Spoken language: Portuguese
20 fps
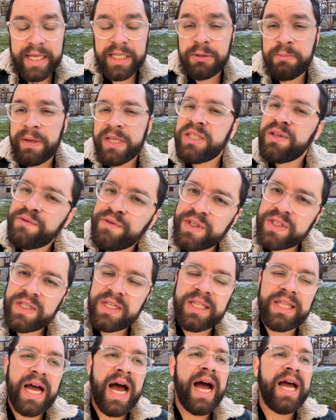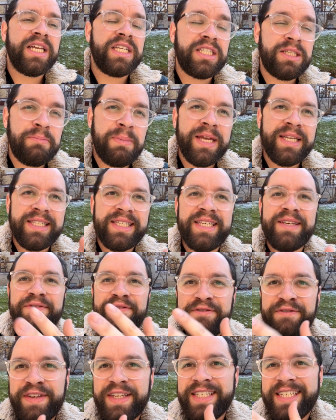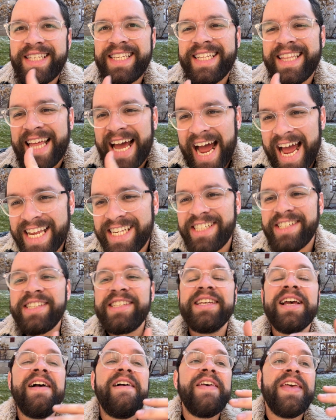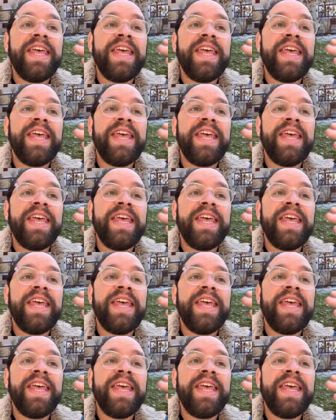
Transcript: especificidade, especificidades,